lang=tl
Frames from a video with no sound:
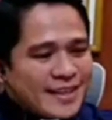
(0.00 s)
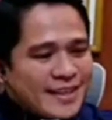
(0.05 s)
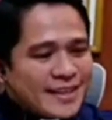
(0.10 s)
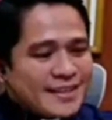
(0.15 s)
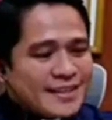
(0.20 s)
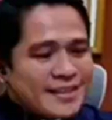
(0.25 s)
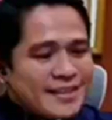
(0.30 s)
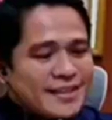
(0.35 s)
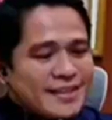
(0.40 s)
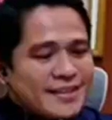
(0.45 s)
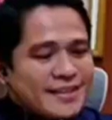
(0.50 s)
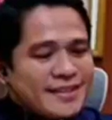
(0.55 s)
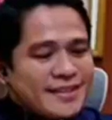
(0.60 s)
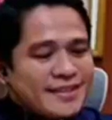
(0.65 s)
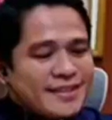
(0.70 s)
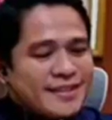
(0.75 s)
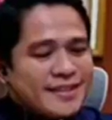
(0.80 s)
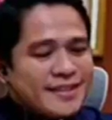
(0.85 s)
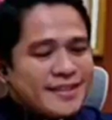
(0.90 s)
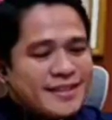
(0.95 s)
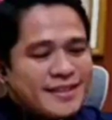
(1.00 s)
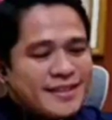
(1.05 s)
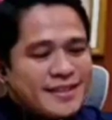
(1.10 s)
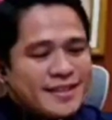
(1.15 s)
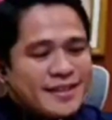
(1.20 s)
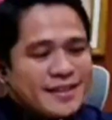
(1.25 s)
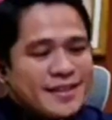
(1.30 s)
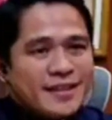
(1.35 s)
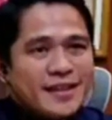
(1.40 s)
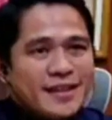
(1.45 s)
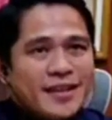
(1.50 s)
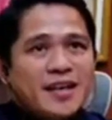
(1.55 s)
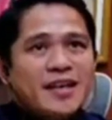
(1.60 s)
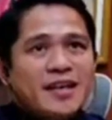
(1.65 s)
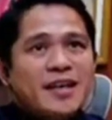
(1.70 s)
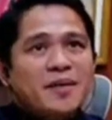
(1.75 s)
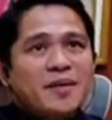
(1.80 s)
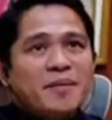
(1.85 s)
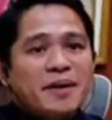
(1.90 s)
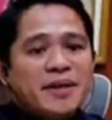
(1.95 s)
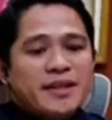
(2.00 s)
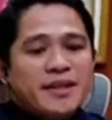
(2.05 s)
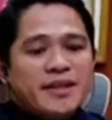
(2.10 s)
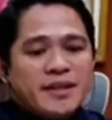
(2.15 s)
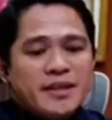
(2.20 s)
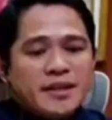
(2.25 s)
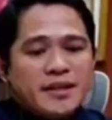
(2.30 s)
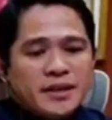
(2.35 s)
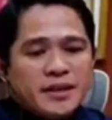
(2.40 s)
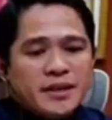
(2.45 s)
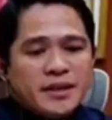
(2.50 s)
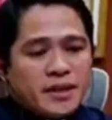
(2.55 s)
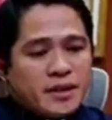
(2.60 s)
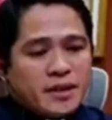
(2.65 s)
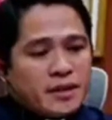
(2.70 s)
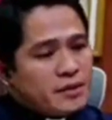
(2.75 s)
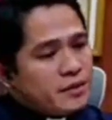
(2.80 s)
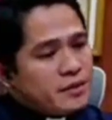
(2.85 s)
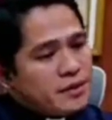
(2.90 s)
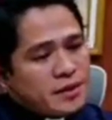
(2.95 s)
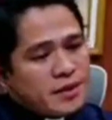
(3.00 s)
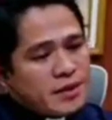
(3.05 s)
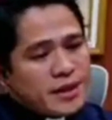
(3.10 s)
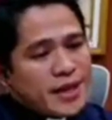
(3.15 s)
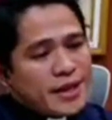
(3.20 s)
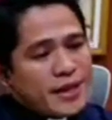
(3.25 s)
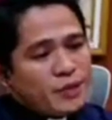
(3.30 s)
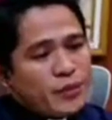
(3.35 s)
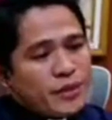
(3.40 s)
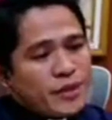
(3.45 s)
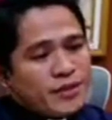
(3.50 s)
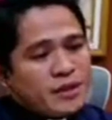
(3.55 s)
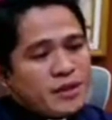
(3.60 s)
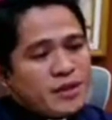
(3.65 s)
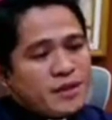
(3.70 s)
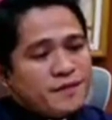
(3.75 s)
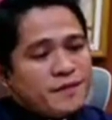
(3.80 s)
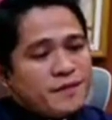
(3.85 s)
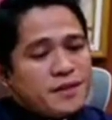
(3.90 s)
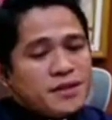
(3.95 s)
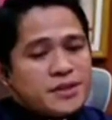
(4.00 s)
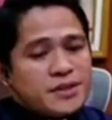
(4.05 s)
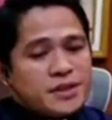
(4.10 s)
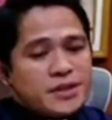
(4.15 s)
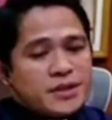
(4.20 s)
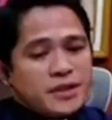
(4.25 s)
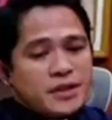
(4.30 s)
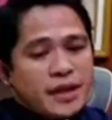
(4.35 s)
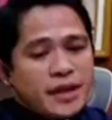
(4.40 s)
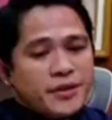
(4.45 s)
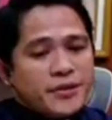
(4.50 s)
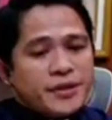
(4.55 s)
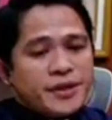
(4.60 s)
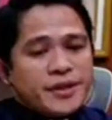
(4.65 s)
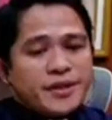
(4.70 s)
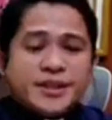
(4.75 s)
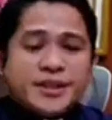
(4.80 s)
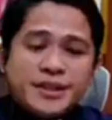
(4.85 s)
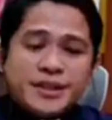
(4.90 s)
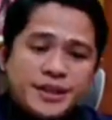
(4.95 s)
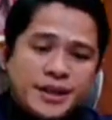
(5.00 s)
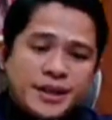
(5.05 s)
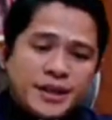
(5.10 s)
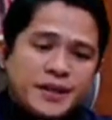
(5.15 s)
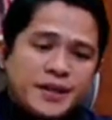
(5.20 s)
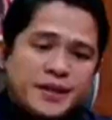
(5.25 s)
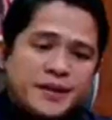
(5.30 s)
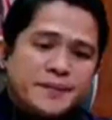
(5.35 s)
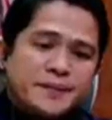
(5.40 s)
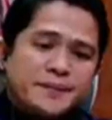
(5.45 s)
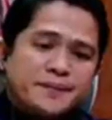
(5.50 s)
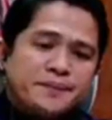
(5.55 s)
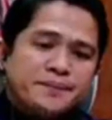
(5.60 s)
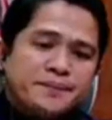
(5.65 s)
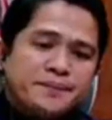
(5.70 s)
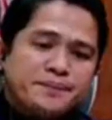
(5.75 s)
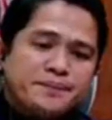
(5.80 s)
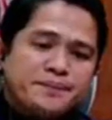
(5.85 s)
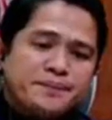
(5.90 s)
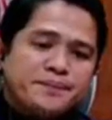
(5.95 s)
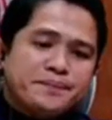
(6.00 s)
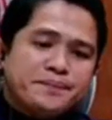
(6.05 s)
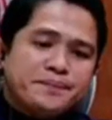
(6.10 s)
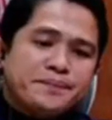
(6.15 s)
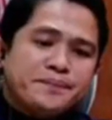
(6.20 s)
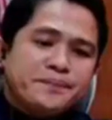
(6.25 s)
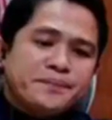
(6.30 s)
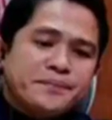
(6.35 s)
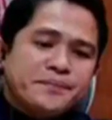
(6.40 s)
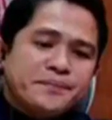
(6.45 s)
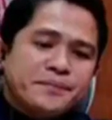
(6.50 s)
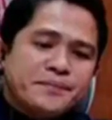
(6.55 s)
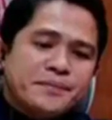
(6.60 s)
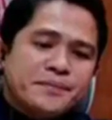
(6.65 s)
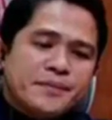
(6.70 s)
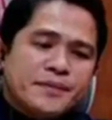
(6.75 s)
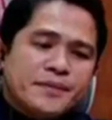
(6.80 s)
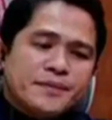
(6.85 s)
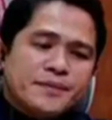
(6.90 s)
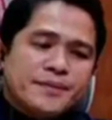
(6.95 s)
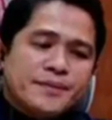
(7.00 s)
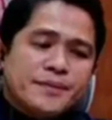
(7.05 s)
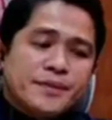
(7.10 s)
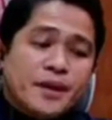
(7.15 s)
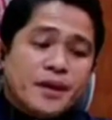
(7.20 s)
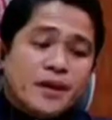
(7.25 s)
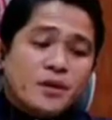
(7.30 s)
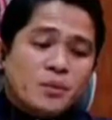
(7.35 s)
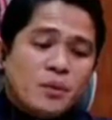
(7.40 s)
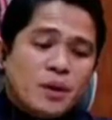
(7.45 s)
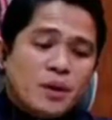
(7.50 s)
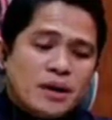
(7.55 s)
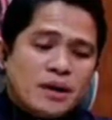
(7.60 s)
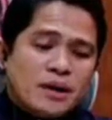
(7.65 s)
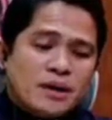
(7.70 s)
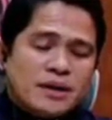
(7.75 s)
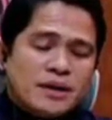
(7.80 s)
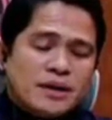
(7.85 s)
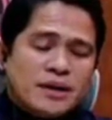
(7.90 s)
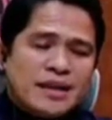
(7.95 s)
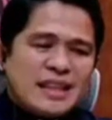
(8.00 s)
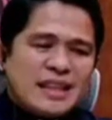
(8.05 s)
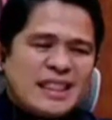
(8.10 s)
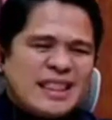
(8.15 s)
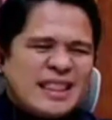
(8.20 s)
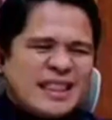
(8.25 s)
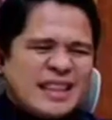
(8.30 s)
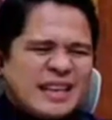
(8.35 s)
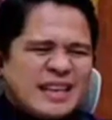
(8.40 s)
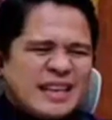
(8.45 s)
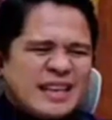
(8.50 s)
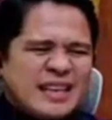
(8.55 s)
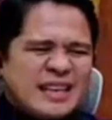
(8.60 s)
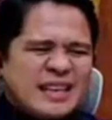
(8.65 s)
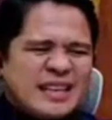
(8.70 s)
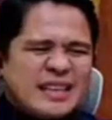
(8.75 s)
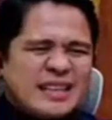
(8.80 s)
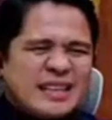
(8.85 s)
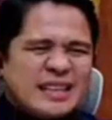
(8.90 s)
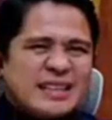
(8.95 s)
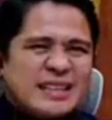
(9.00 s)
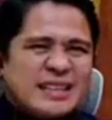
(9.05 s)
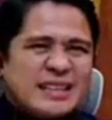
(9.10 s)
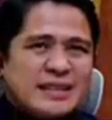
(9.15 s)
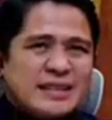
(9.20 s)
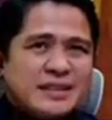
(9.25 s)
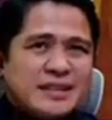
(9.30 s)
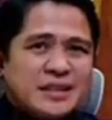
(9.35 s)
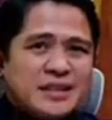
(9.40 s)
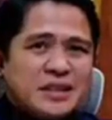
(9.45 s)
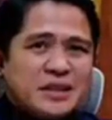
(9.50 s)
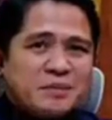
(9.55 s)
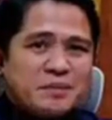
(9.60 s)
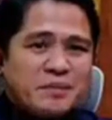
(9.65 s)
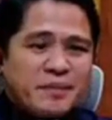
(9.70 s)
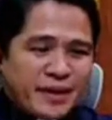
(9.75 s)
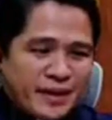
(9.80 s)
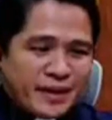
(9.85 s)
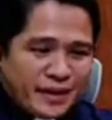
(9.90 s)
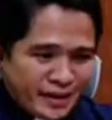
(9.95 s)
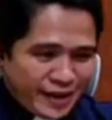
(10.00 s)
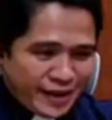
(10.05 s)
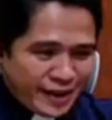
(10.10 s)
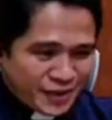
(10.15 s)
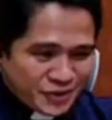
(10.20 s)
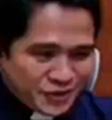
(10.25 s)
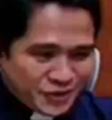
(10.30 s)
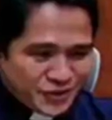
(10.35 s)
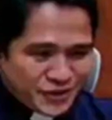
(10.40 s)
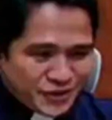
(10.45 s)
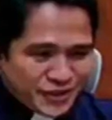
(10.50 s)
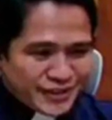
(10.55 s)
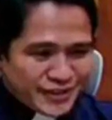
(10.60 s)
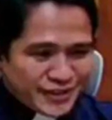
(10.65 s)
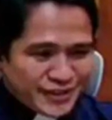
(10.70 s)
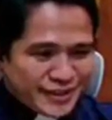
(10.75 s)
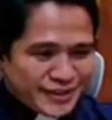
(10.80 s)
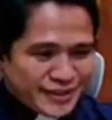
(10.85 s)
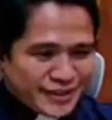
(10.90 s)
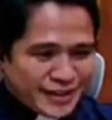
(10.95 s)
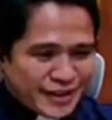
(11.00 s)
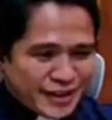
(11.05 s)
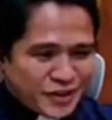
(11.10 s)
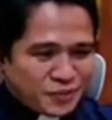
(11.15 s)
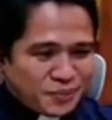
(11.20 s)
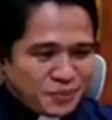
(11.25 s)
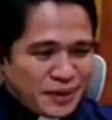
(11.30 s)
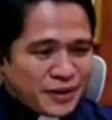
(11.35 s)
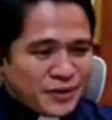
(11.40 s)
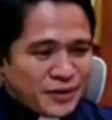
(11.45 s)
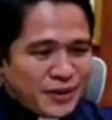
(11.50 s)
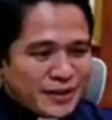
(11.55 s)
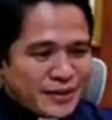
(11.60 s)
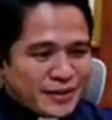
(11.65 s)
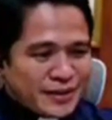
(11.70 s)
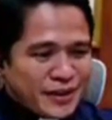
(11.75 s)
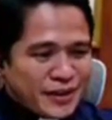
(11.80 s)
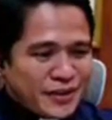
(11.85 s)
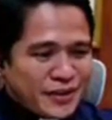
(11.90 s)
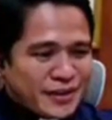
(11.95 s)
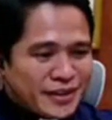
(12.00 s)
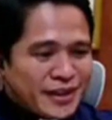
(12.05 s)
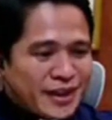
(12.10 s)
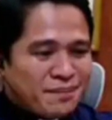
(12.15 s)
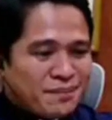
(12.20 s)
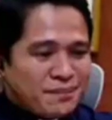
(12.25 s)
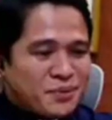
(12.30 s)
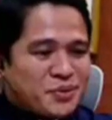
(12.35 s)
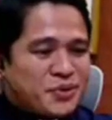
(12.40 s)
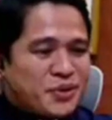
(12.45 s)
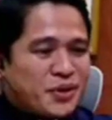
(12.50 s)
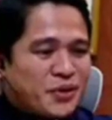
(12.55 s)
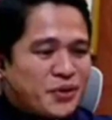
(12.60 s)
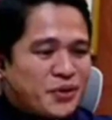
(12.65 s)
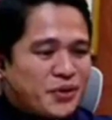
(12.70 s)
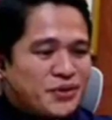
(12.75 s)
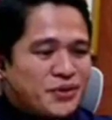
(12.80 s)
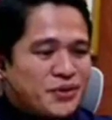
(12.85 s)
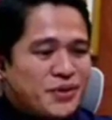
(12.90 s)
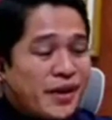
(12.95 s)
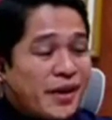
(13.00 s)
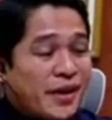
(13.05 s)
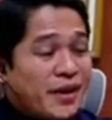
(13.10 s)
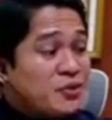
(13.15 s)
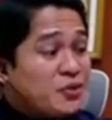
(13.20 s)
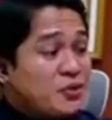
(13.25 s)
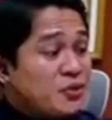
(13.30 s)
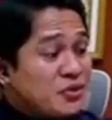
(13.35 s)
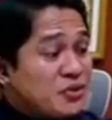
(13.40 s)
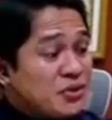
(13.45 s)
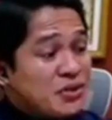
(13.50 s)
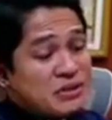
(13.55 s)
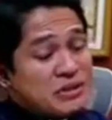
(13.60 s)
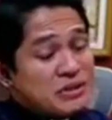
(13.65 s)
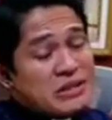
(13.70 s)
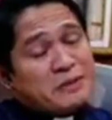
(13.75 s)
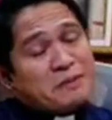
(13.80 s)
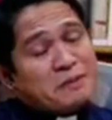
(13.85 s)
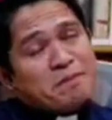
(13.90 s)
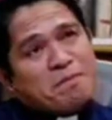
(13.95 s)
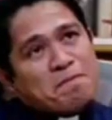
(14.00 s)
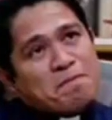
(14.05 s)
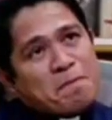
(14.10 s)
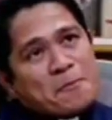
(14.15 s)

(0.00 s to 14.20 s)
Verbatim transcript: And then, uh, may inaanwanting of the sick tayo kanina. Mm. Dalawa. And then, may ina-exercise din tayo bago lang tayo natapos ngayon sa exorcism